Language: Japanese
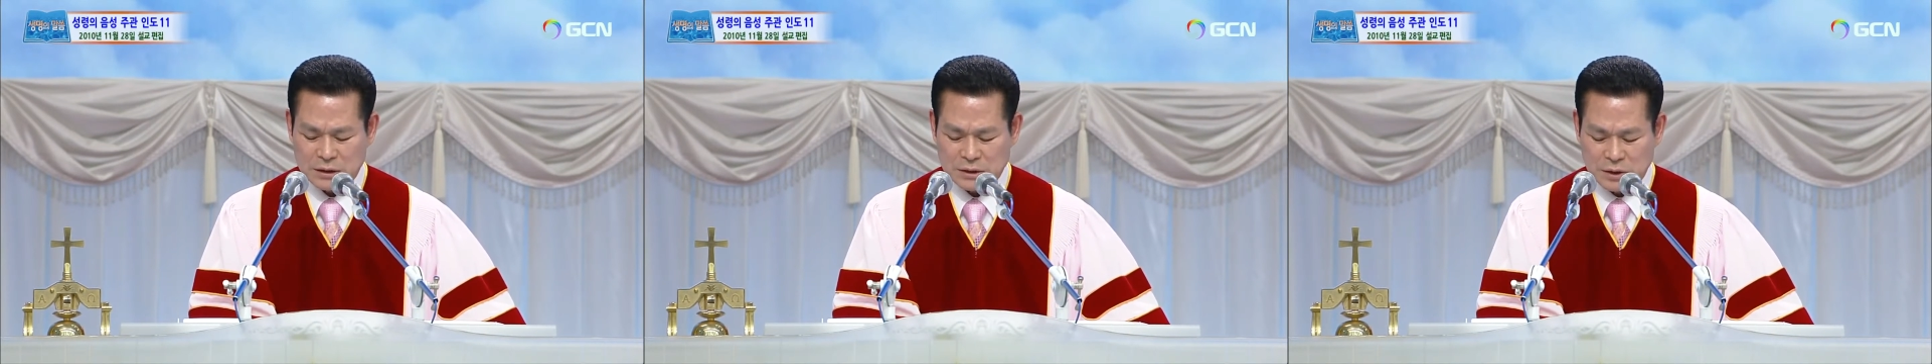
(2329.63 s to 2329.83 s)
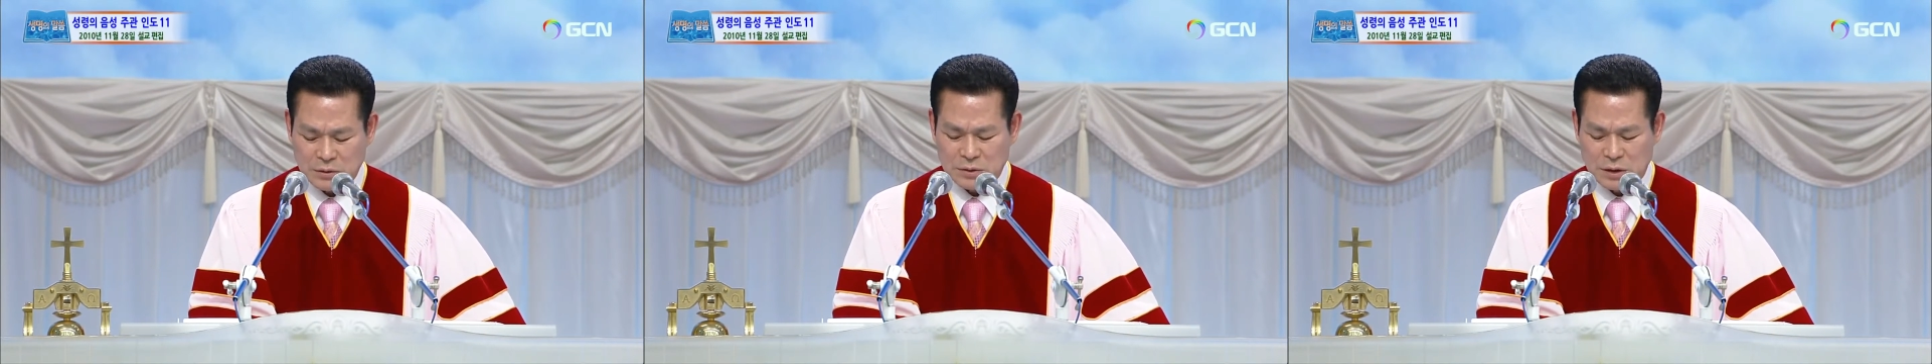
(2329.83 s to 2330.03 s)

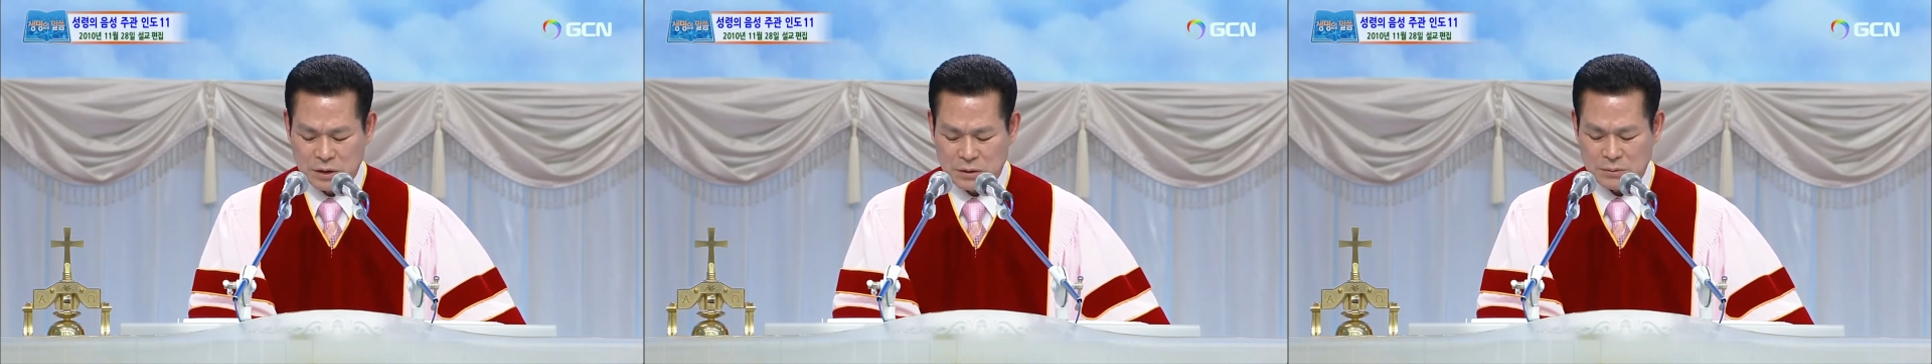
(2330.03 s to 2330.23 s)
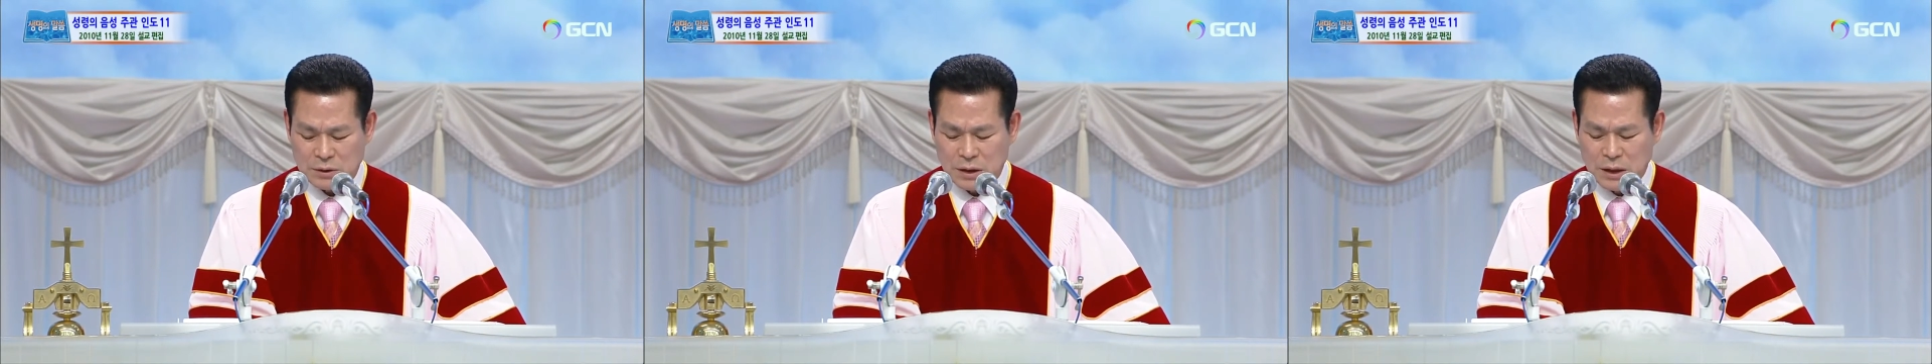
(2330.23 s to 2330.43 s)
愛する
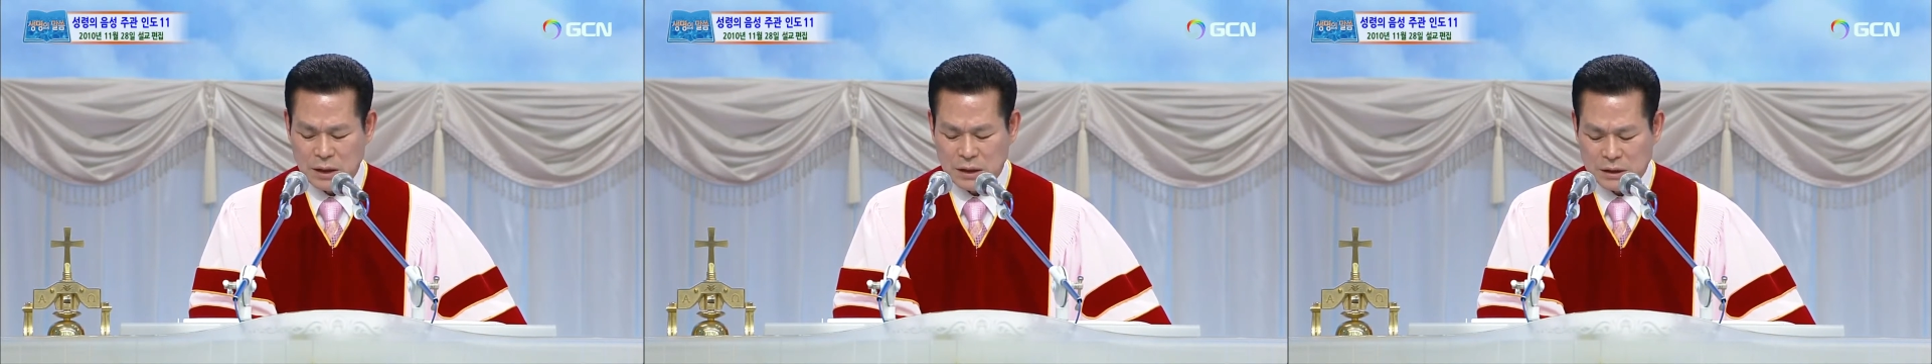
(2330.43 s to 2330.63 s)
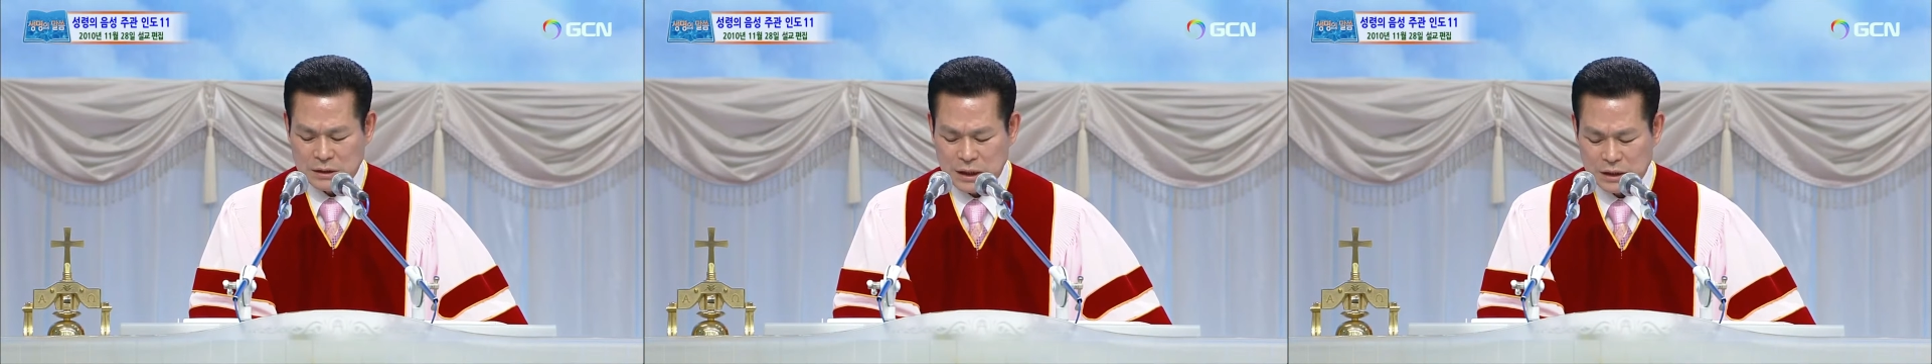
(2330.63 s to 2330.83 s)
生徒の
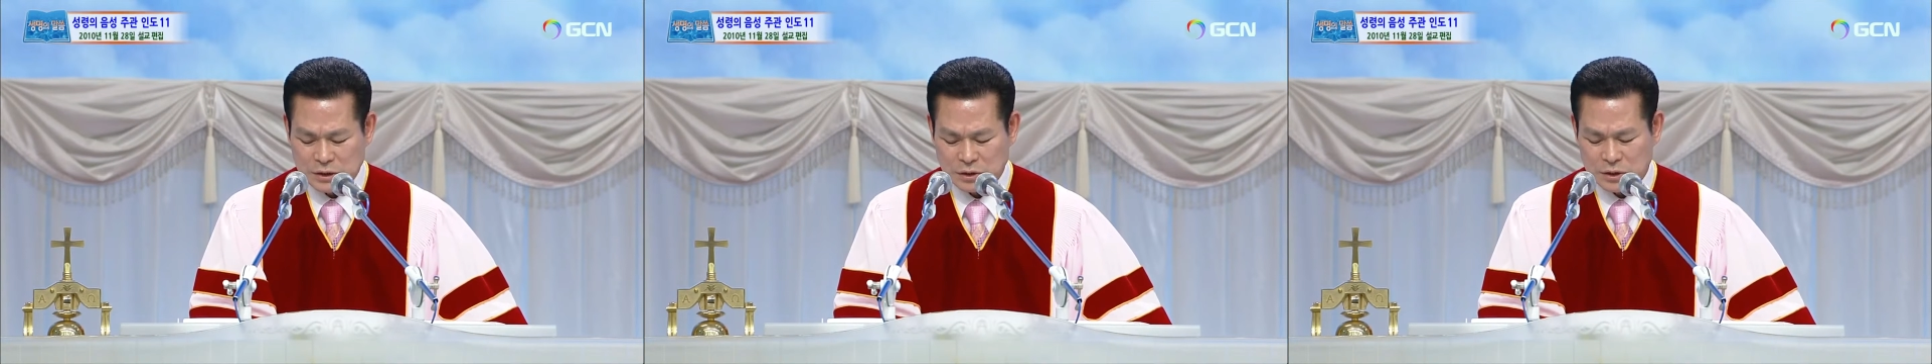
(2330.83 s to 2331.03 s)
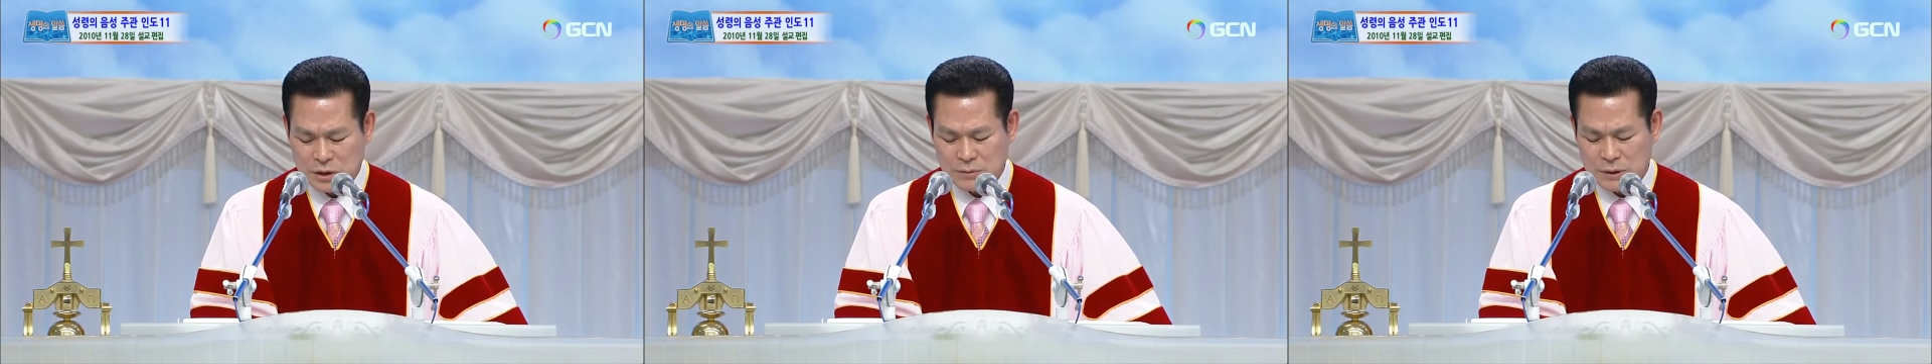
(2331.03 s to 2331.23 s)
皆
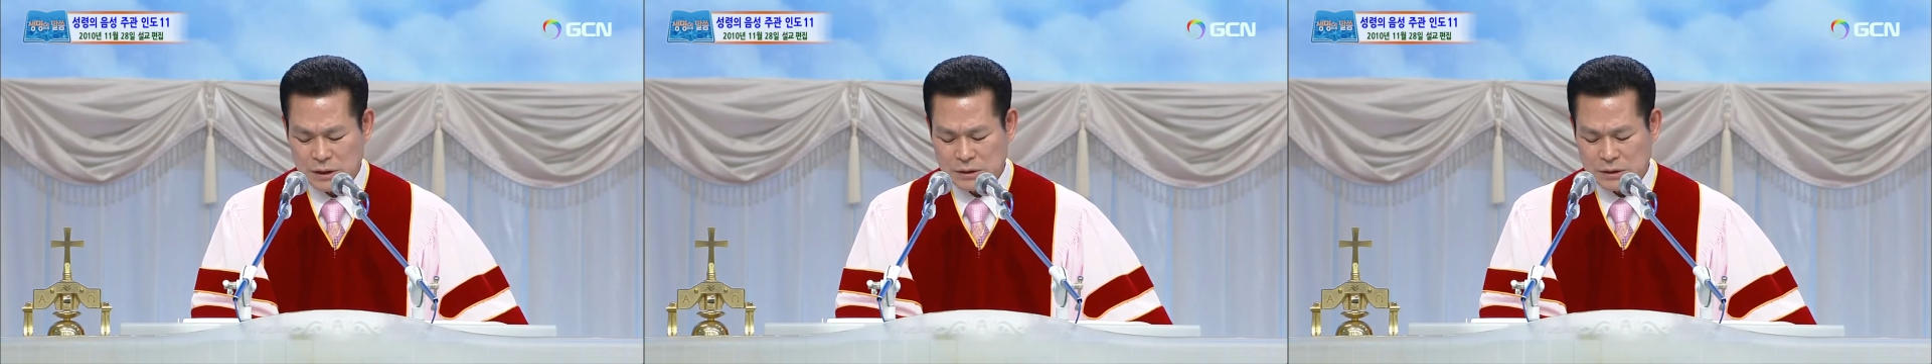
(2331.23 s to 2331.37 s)
さん、